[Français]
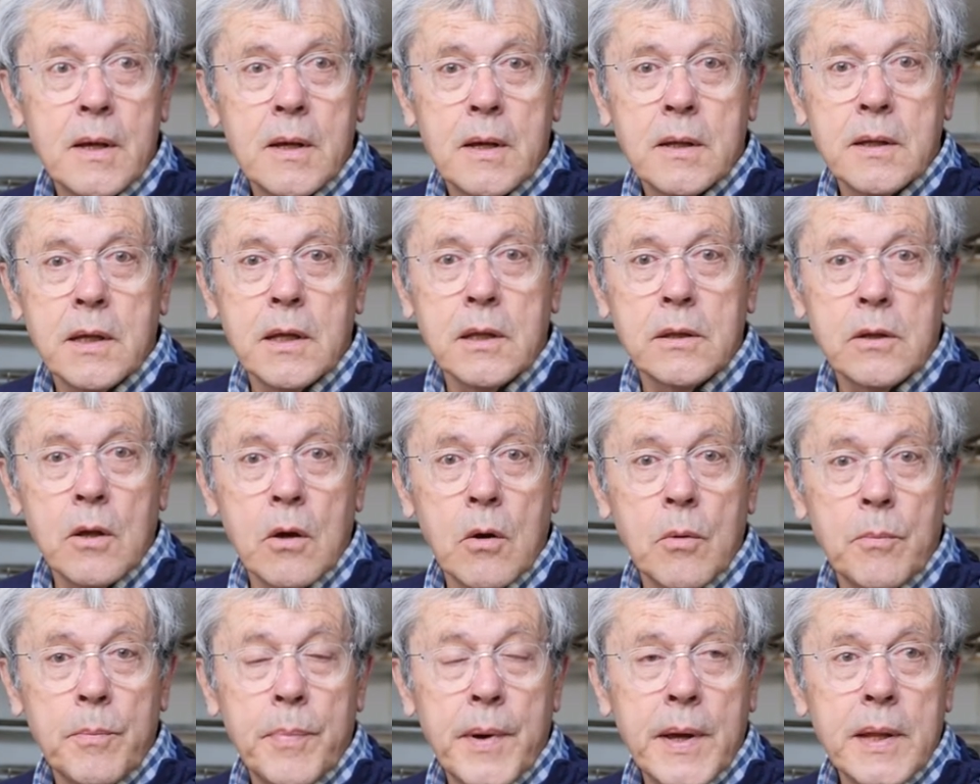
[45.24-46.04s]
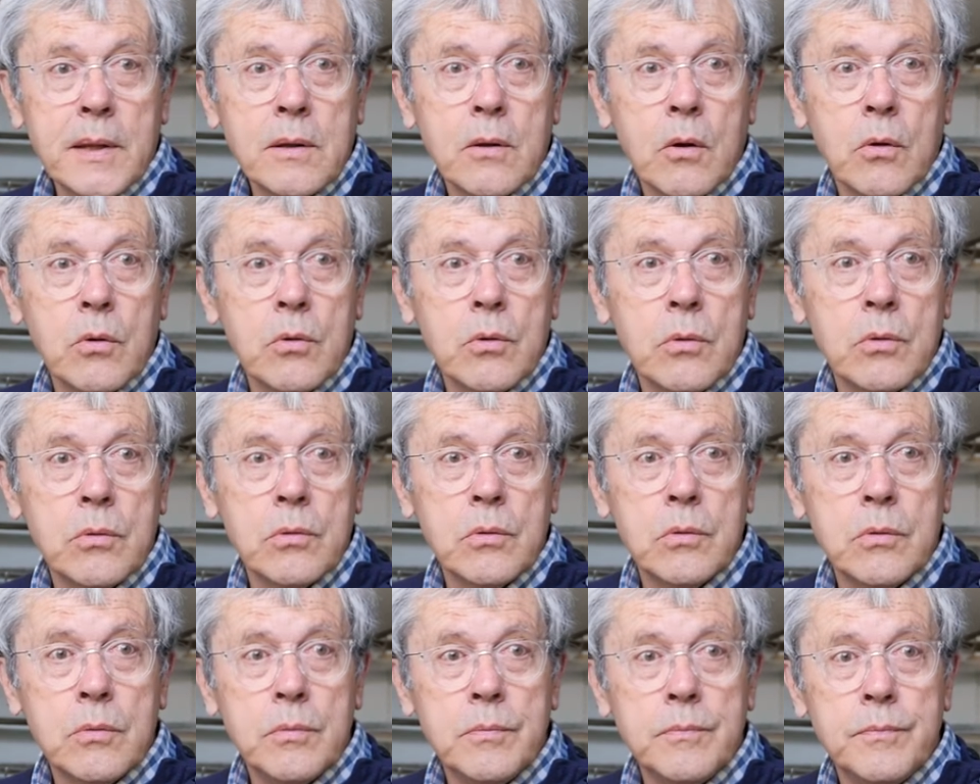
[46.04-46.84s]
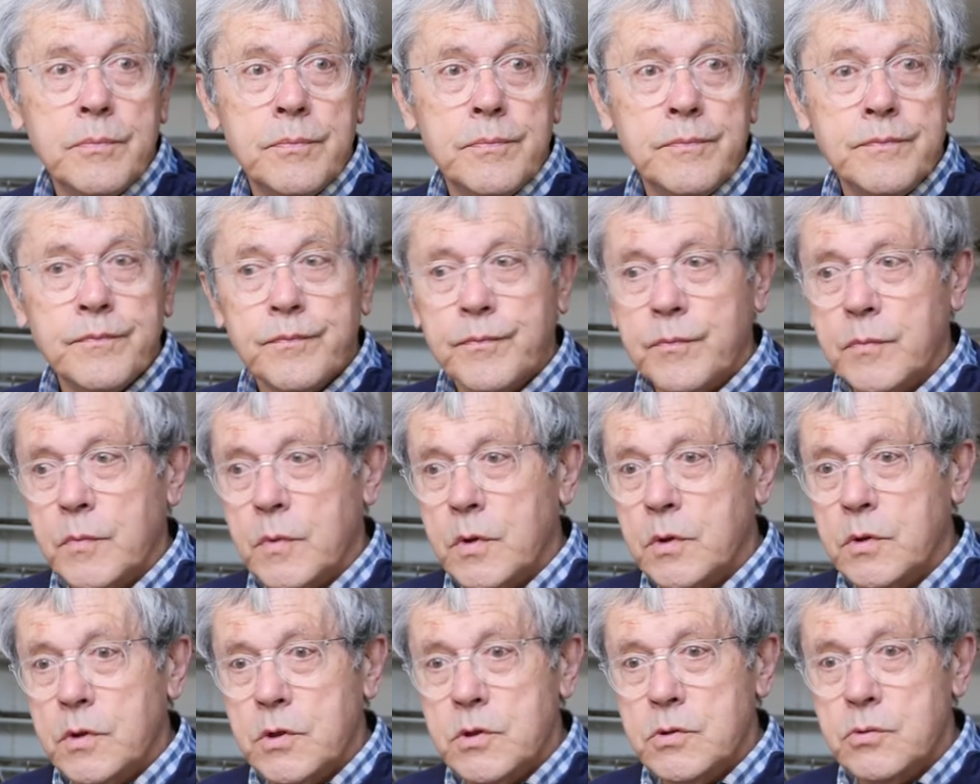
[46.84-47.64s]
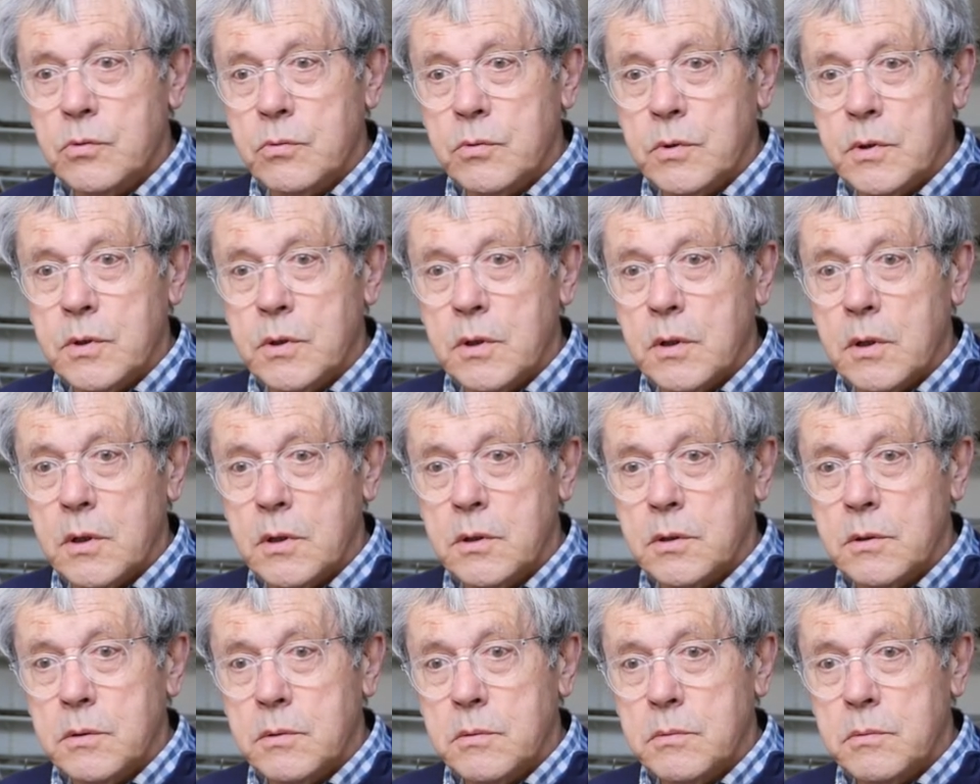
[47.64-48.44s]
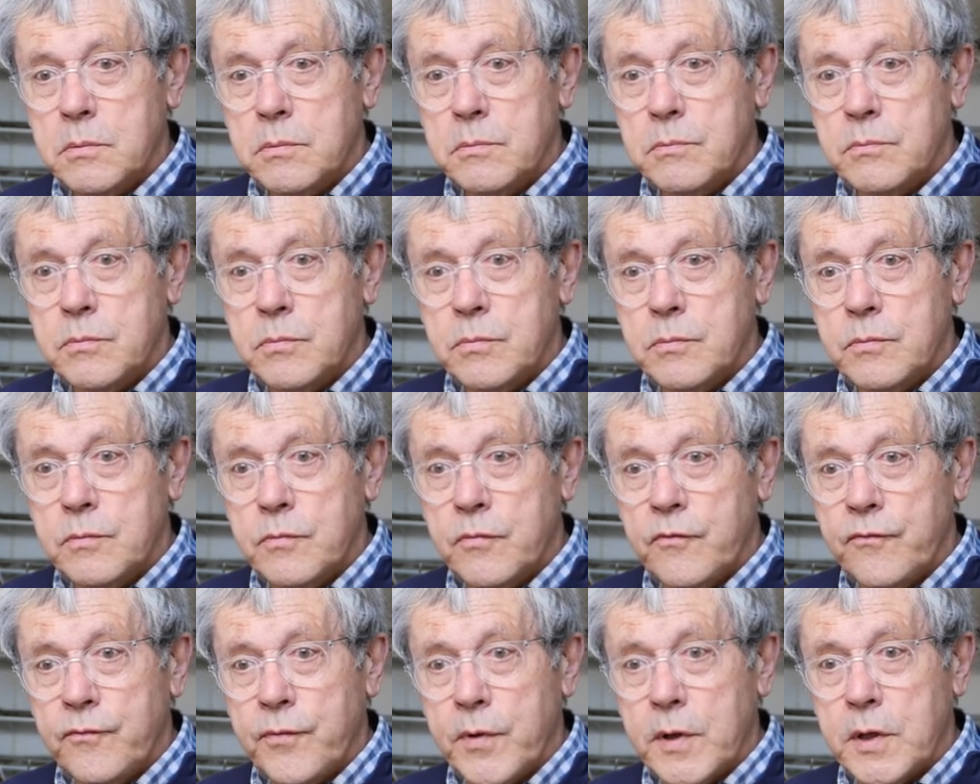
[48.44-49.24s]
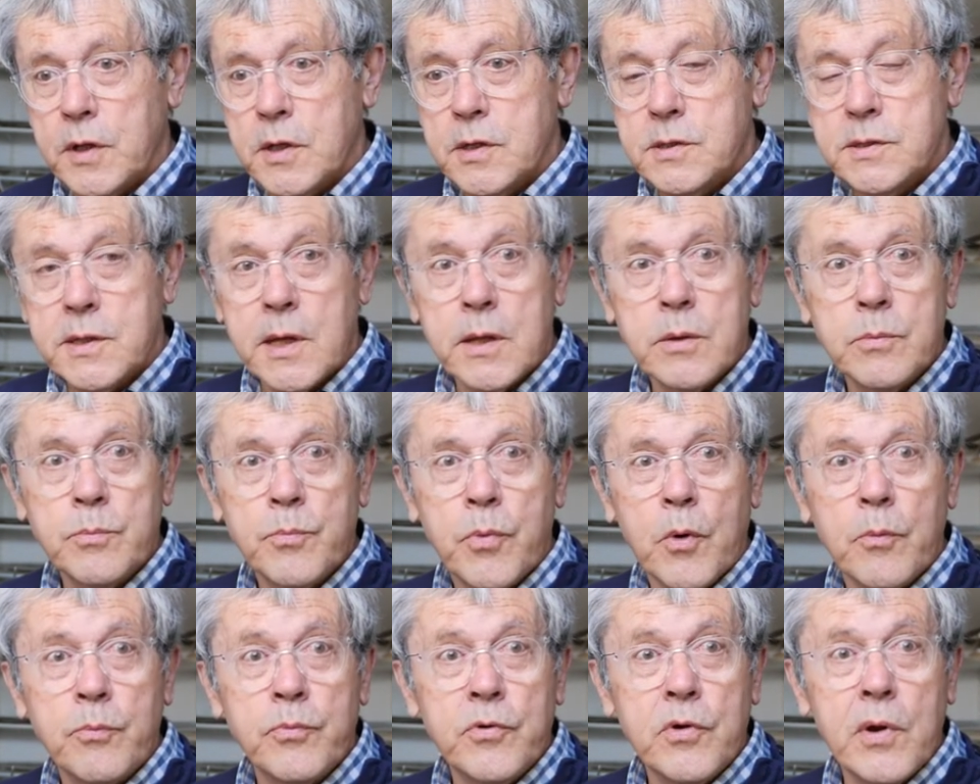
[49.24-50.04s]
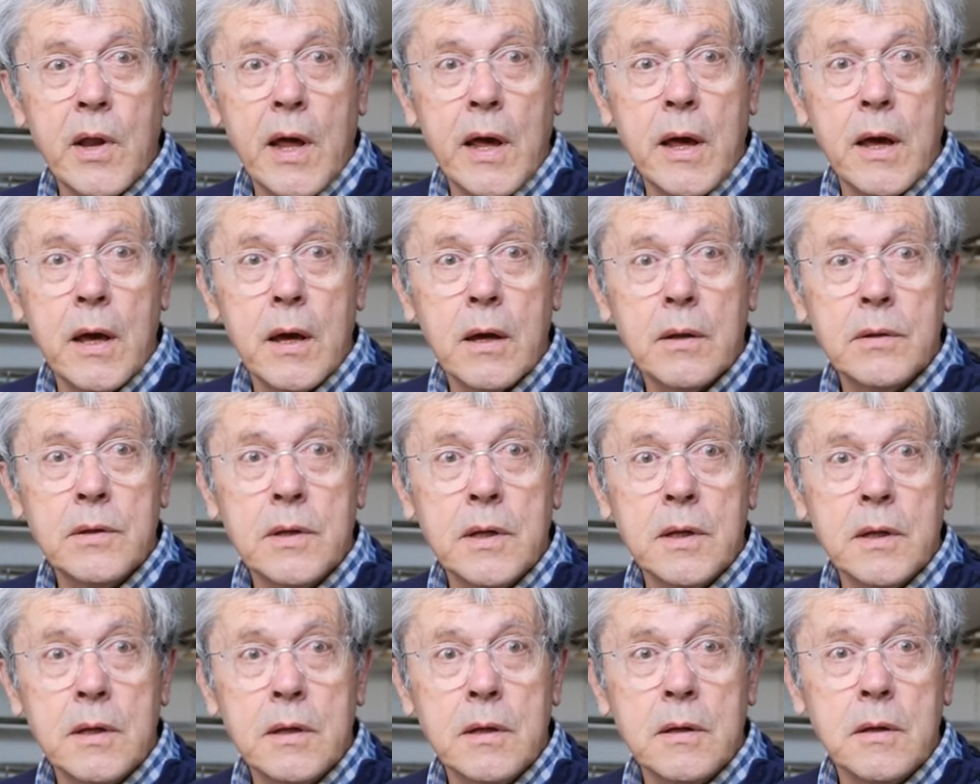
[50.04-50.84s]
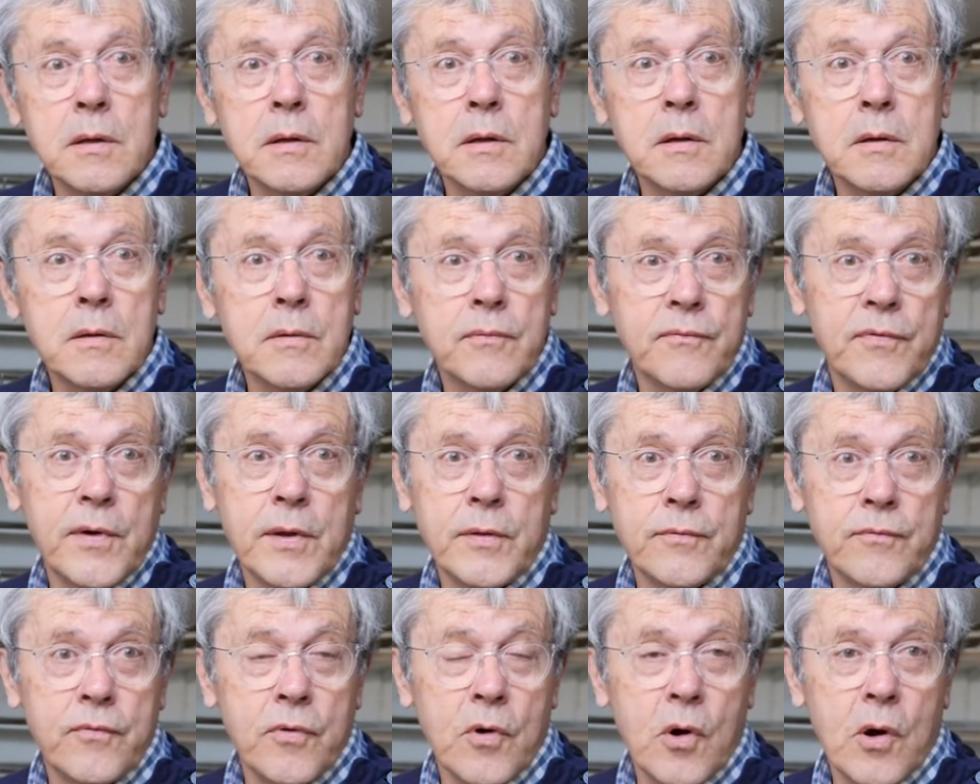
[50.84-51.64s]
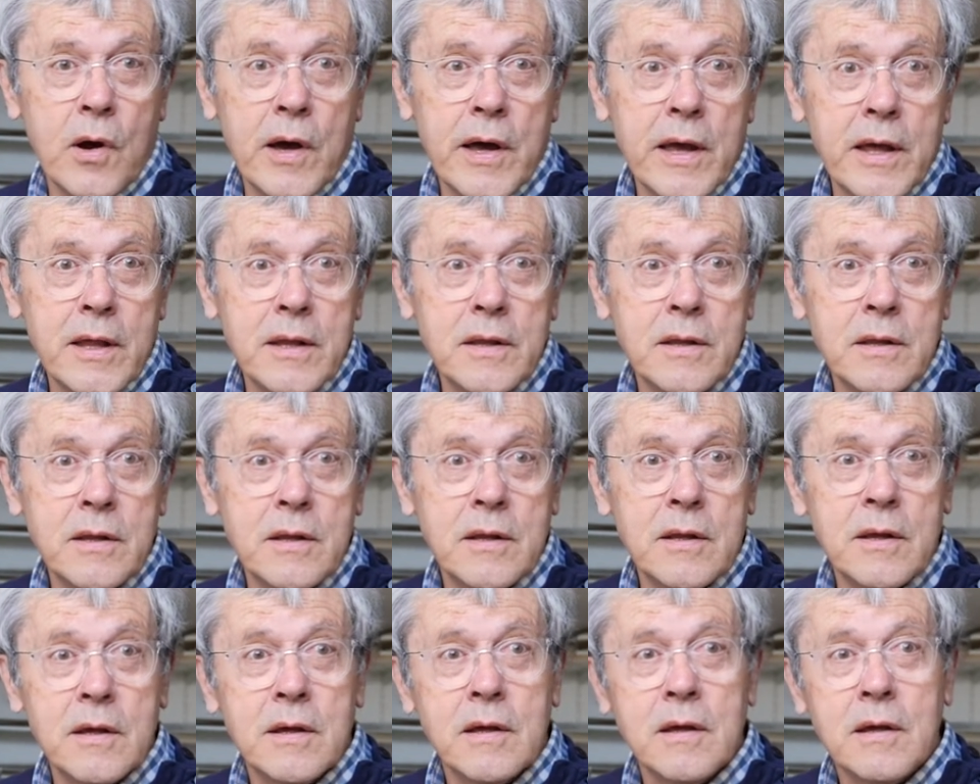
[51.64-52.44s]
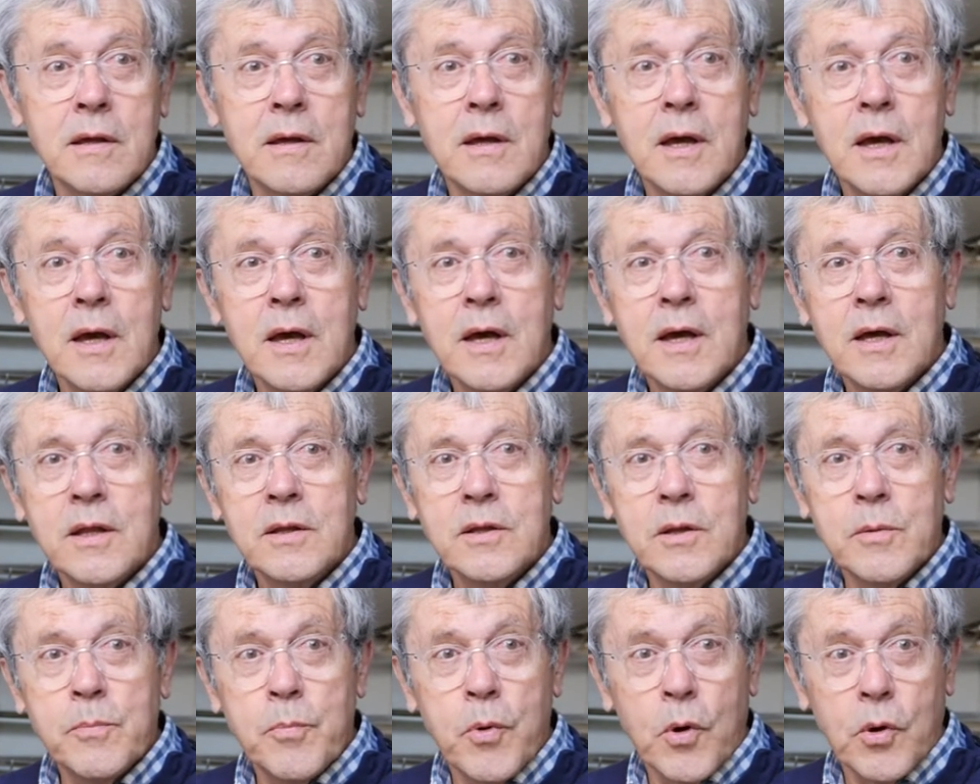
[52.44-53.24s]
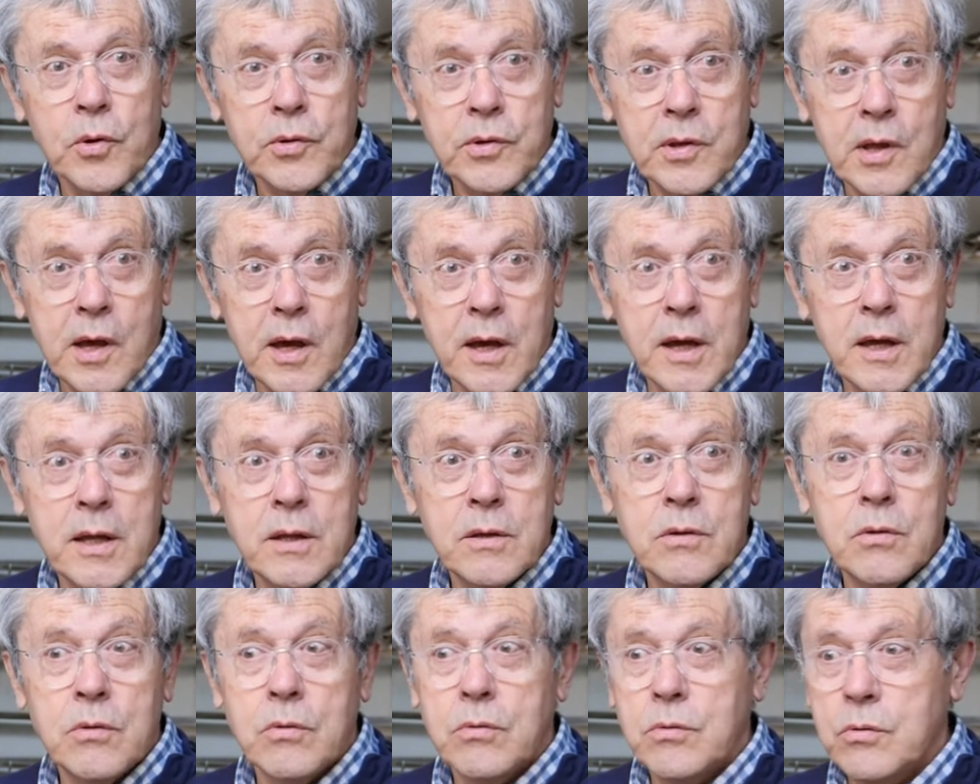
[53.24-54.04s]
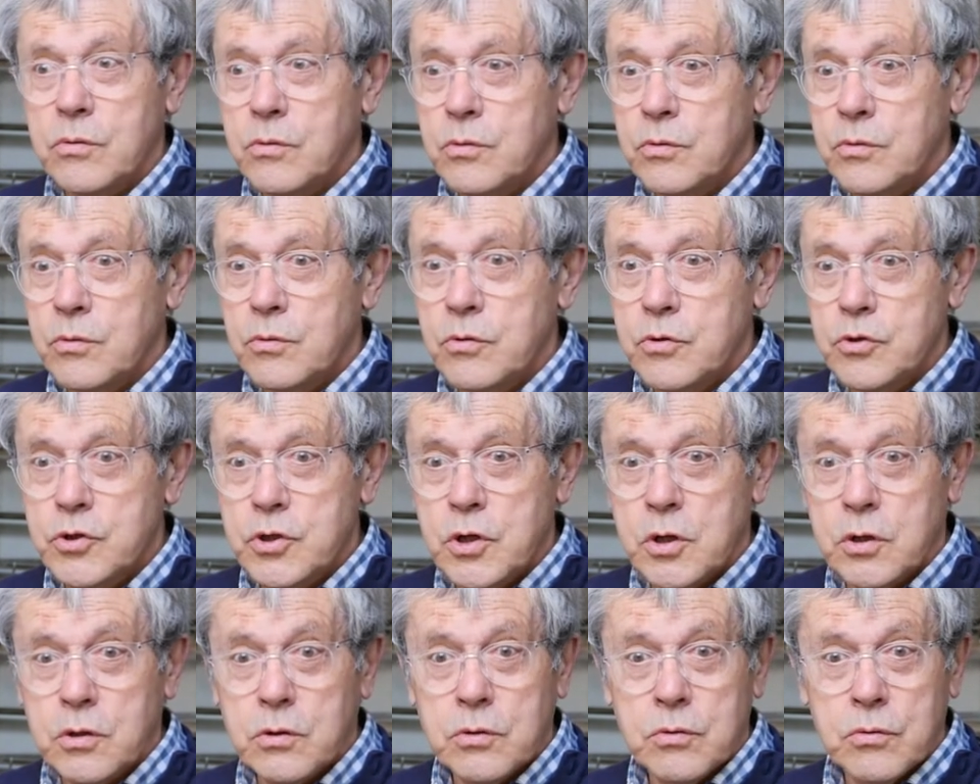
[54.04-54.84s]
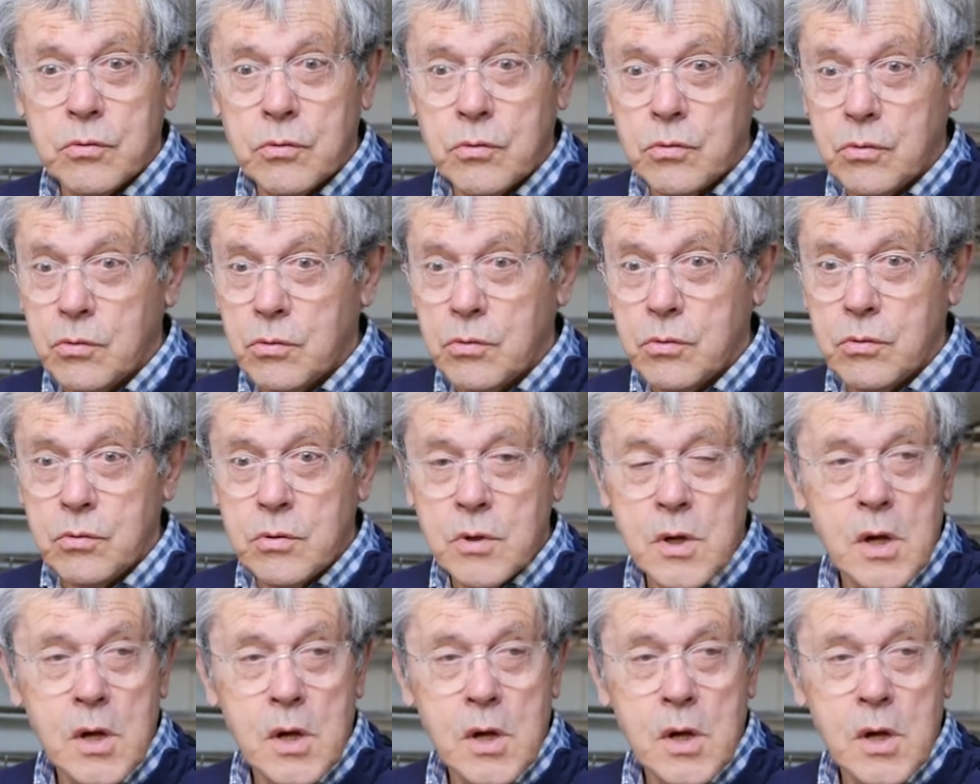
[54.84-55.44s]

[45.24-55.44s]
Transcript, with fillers: qui était un peintre, euh, disons, qui a fait des scènes populaires, des fêtes foraines, des, des portraits de, gens de,